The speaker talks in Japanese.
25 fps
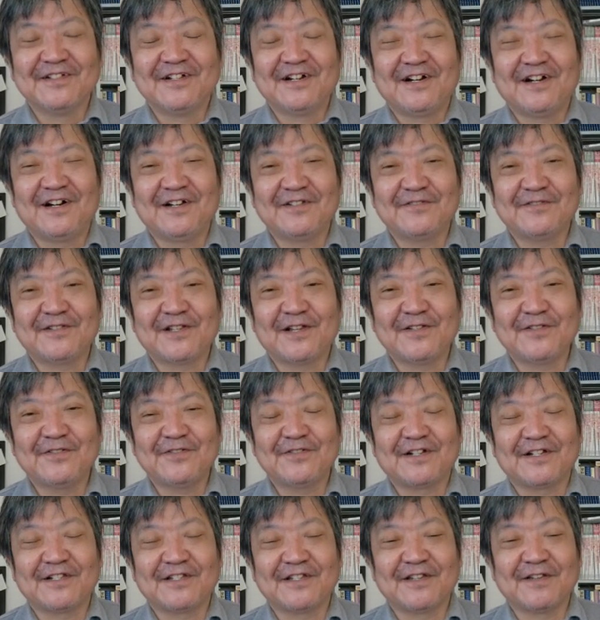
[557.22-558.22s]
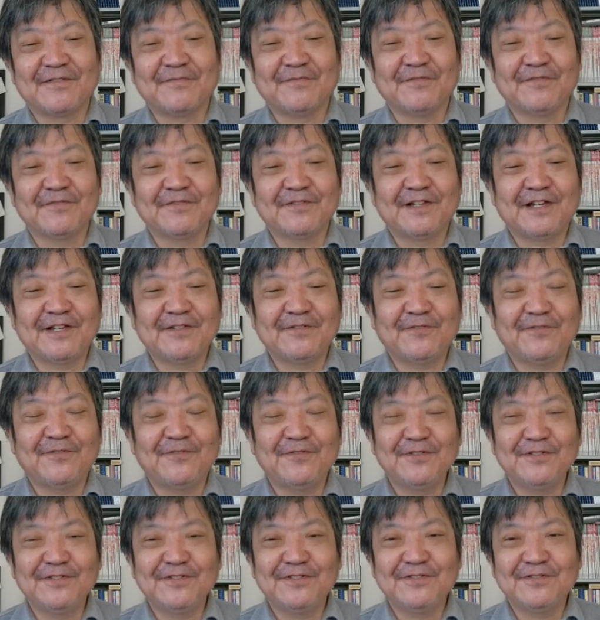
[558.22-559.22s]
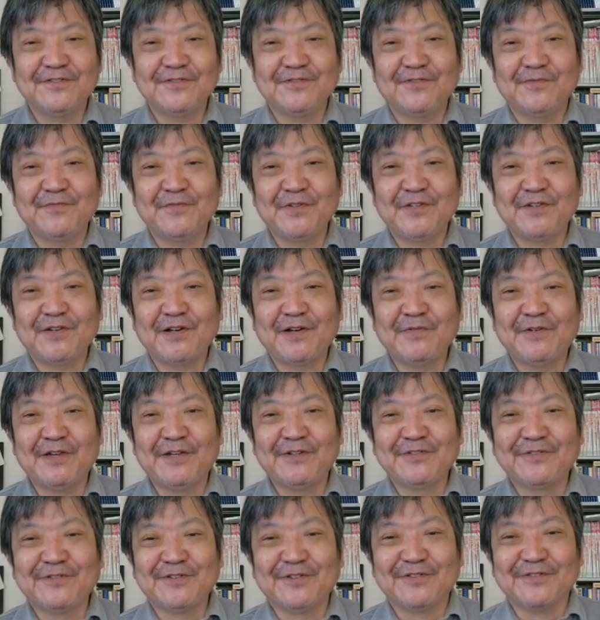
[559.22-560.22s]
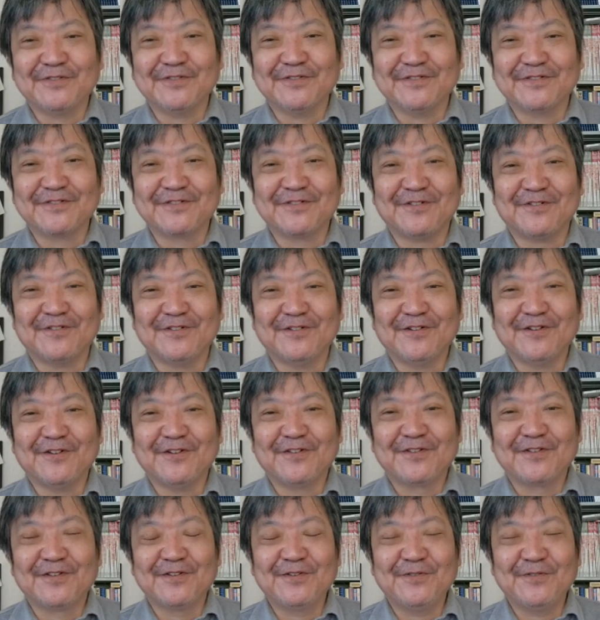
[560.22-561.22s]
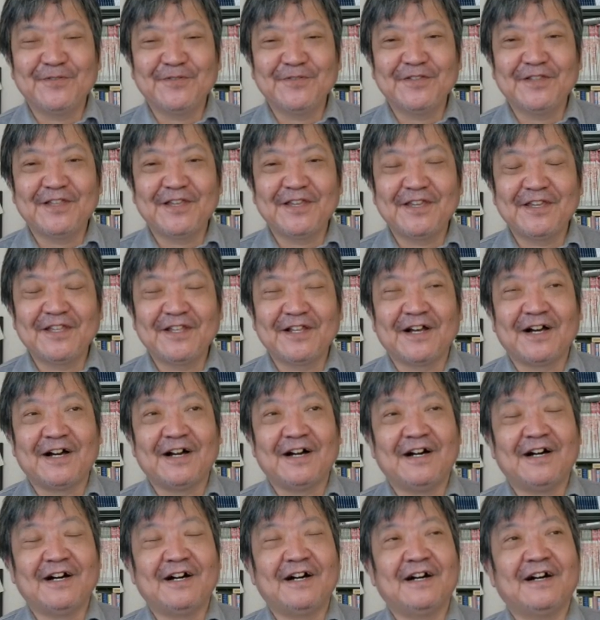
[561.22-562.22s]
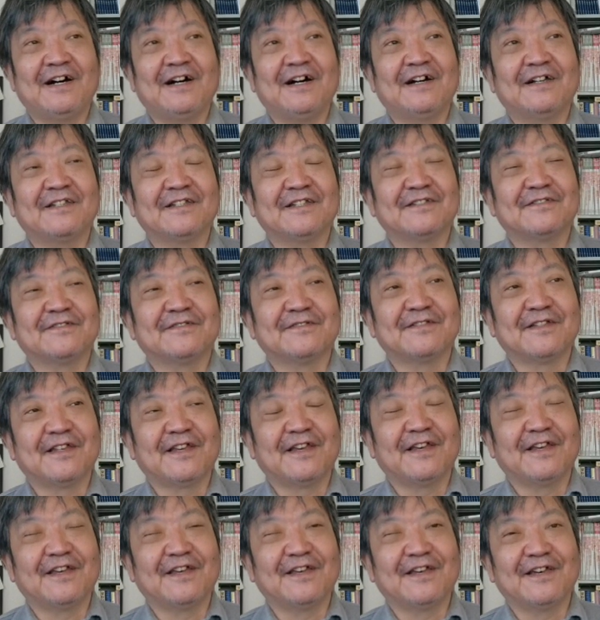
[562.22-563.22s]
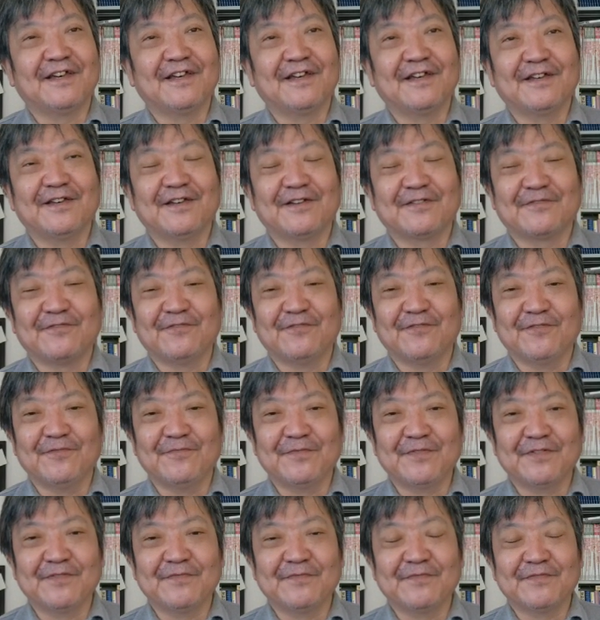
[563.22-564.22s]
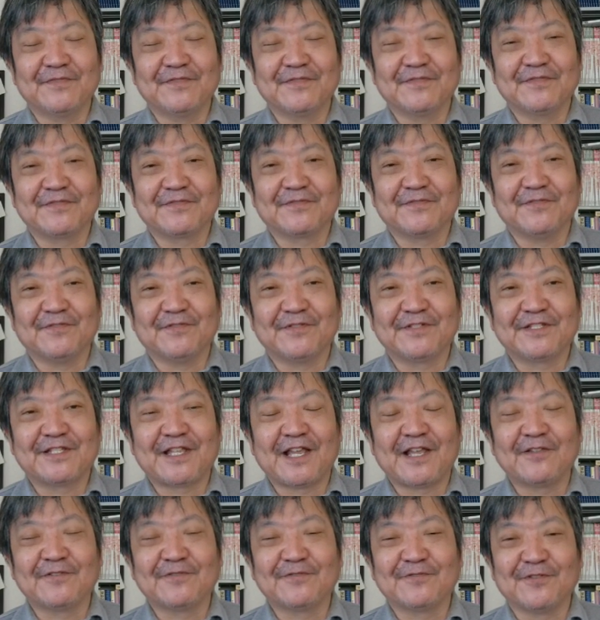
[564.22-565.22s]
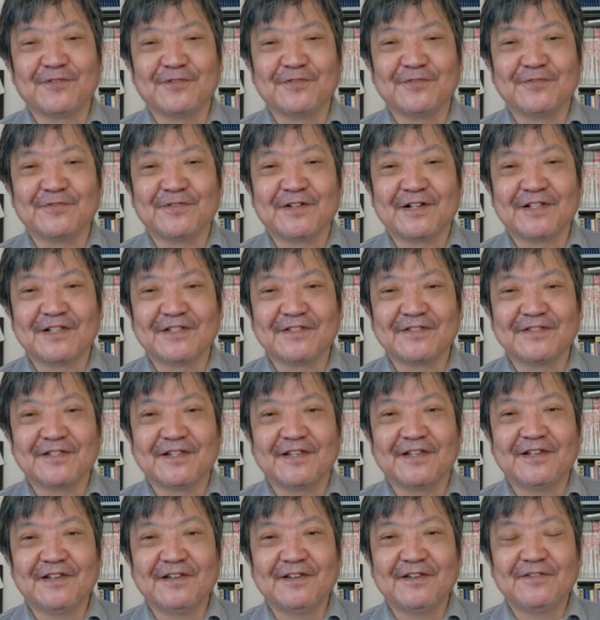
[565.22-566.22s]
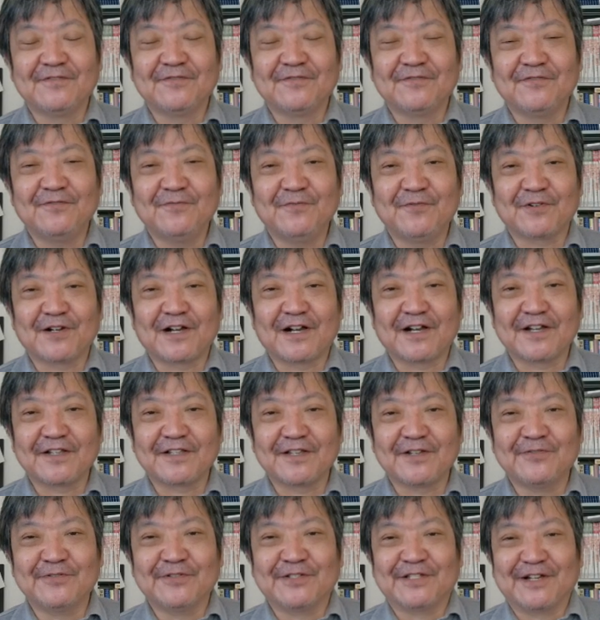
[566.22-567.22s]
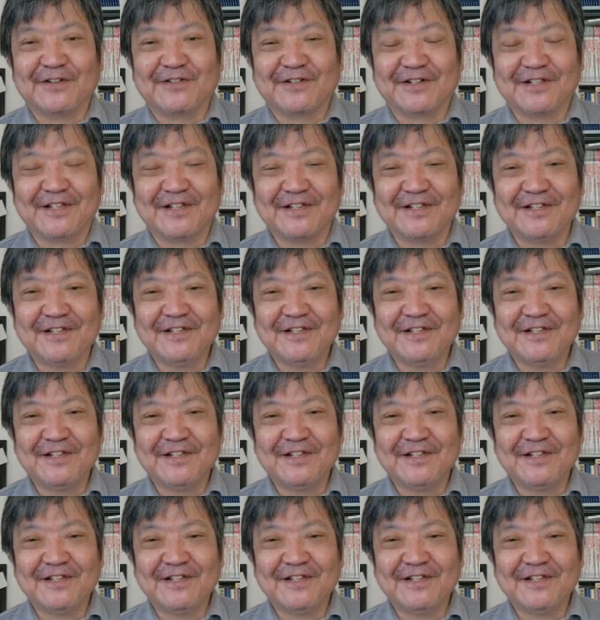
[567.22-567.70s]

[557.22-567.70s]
あの、なんていうかね、問題の本質を見極めるという、こう、基本的なあですね、えこう、こう視点というのがですね、どうも欠けてるんちゃうか